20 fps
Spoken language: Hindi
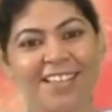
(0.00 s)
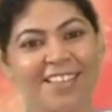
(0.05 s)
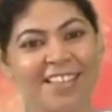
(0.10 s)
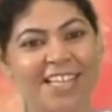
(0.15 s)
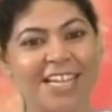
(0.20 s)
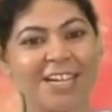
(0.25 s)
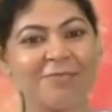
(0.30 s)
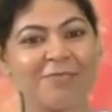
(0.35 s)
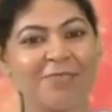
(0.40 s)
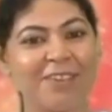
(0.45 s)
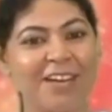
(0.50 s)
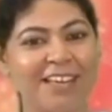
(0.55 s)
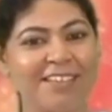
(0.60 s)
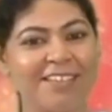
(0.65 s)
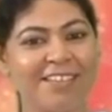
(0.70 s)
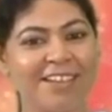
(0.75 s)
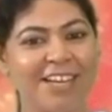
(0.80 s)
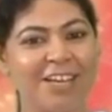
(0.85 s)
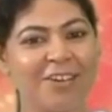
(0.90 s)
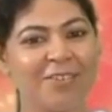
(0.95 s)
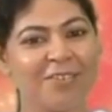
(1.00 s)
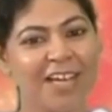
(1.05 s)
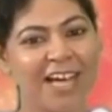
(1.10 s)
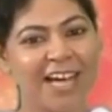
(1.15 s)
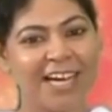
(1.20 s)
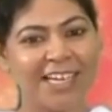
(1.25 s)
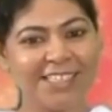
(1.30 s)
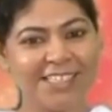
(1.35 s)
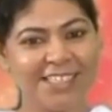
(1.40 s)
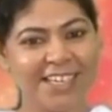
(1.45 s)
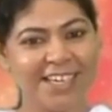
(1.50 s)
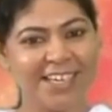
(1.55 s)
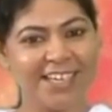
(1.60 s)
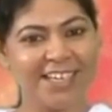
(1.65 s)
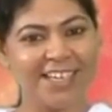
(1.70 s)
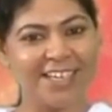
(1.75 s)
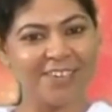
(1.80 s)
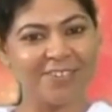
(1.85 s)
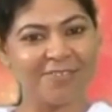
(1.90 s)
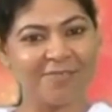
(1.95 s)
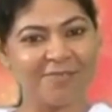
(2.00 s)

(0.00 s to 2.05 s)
सेल्फलेस लव कहा जाएगा